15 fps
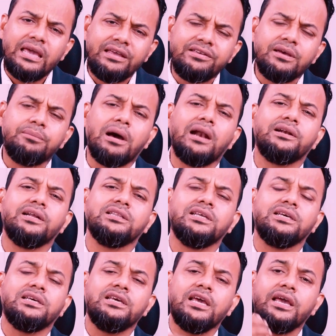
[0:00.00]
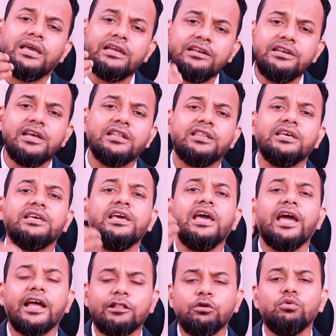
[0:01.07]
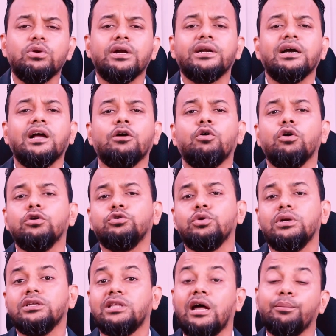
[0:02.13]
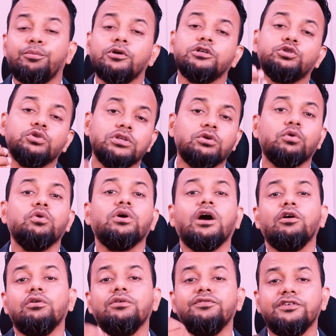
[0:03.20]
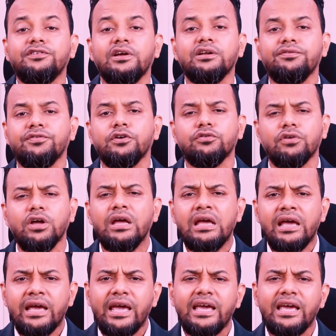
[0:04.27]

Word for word: এই যে মালটাতে গিয়ে ইন্ডিয়াতে গিয়ে এতগুলো টাকা খরচ হলে তারপরে যদি কোনো কারণে ভিসা রিফিউজ হয়